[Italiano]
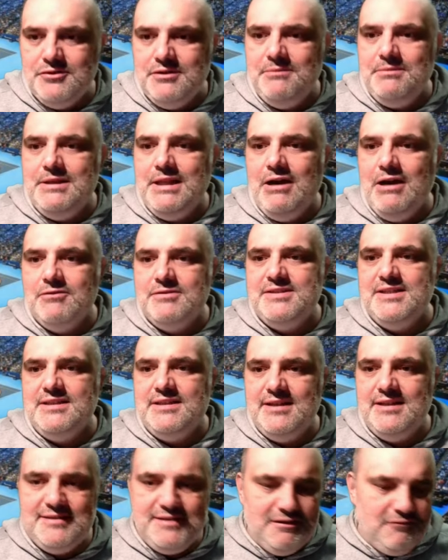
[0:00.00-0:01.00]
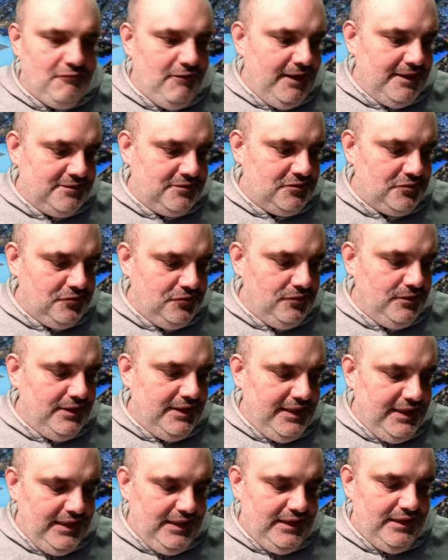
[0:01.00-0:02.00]
Terminal 6-3-6-4
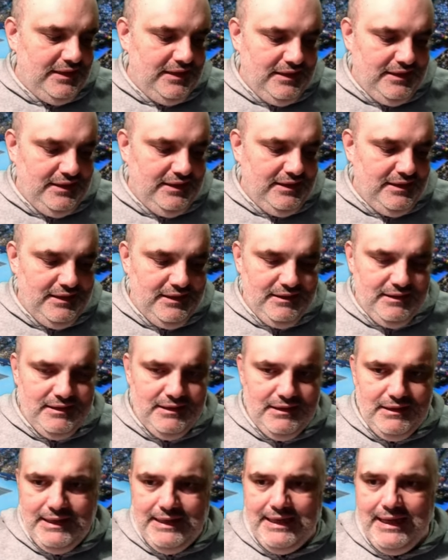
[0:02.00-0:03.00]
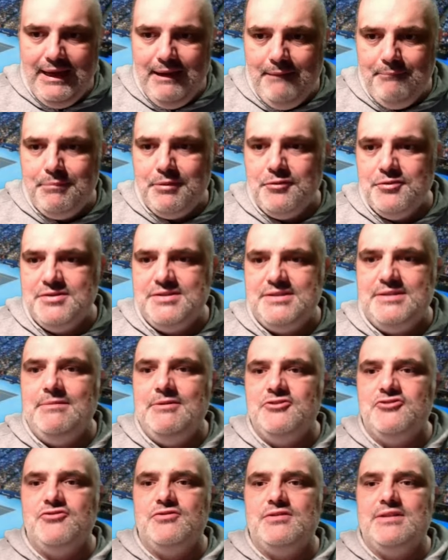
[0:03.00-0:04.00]
e eh, la
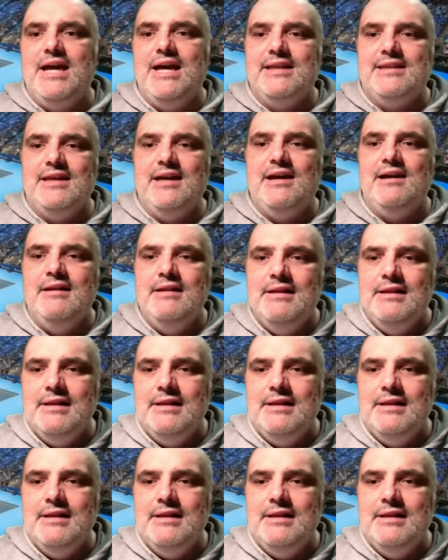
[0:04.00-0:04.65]
prossima giornata